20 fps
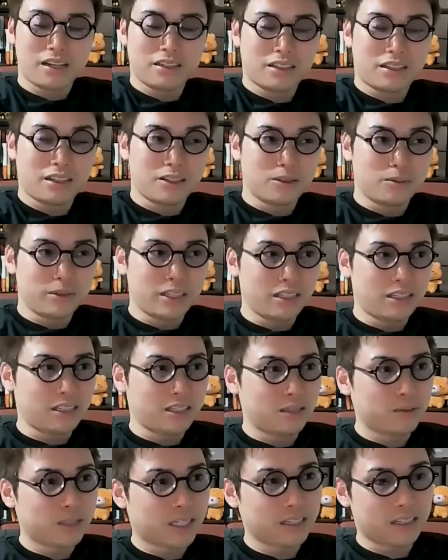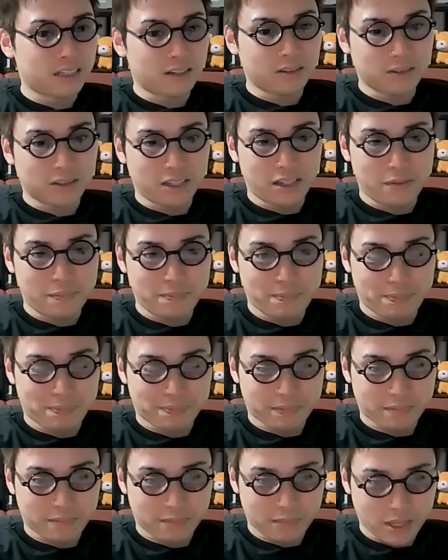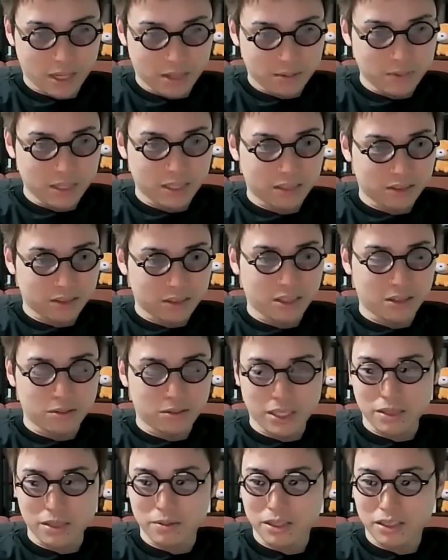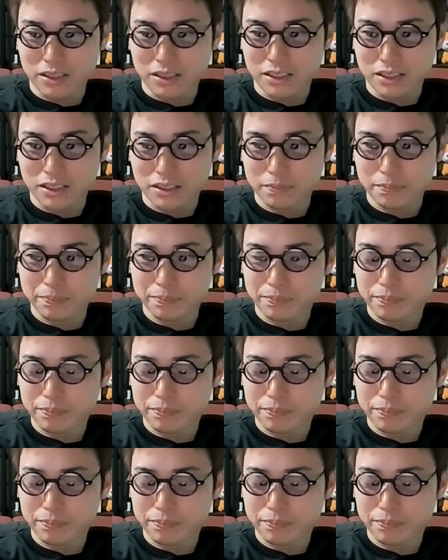限定コミュニティにも書いてるので、まあそちらを見てもらったら